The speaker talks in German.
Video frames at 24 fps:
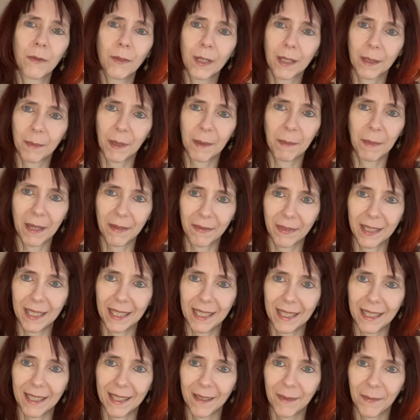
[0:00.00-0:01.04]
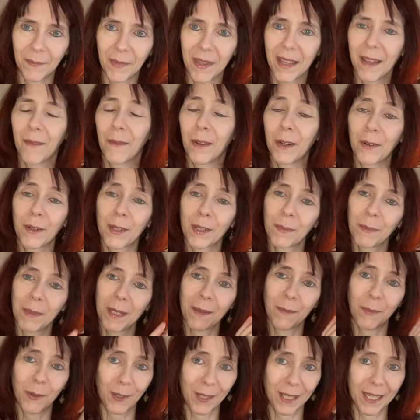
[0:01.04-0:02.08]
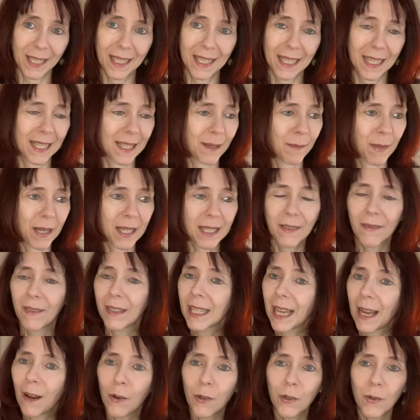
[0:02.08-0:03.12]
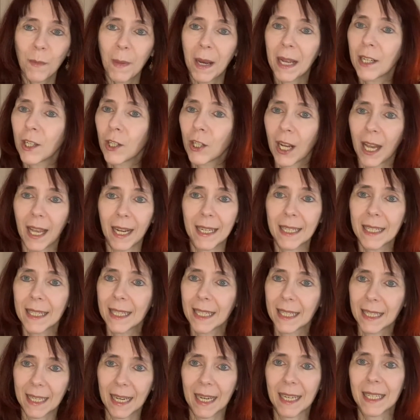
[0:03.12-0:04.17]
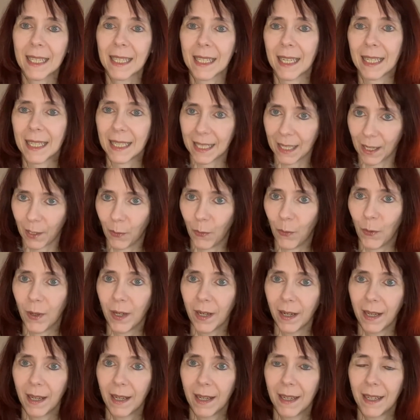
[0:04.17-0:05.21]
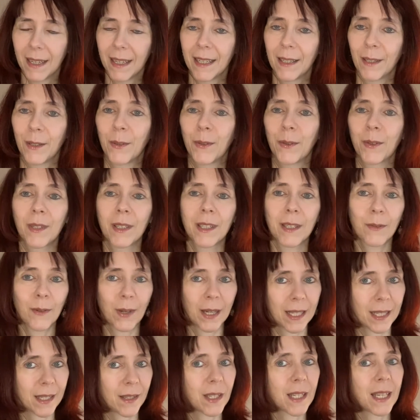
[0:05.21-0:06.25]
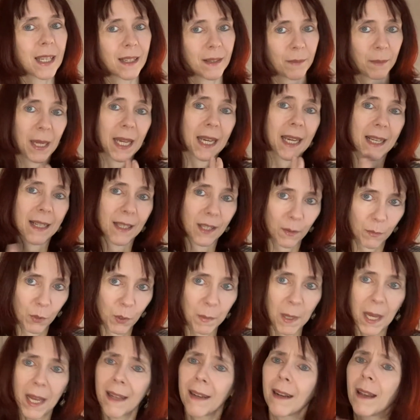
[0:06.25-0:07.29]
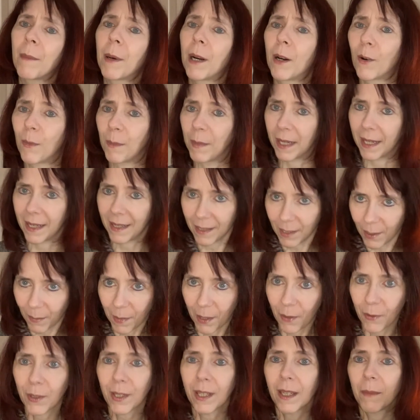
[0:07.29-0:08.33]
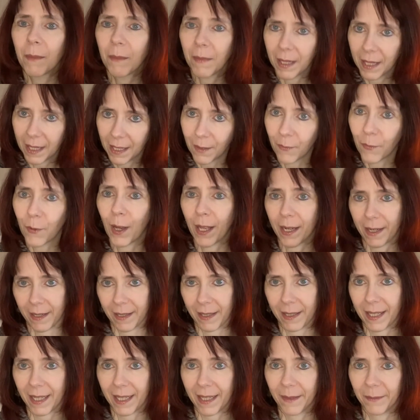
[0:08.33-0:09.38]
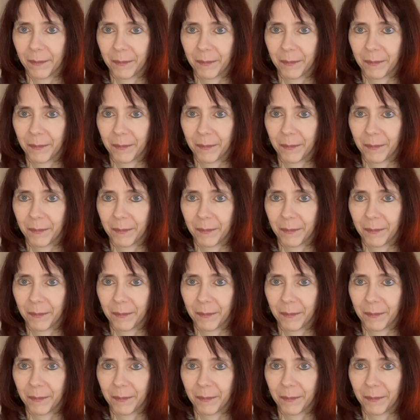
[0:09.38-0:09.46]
dass man mehr verdient. Wenn du das mit den Prozentsätzen machst, wird automatisch alles sich gleichzeitig erhöhen und du hast mehr Geld zum Sparen, aber auch mehr Geld zum Ausgeben, mehr Geld für andere Dinge.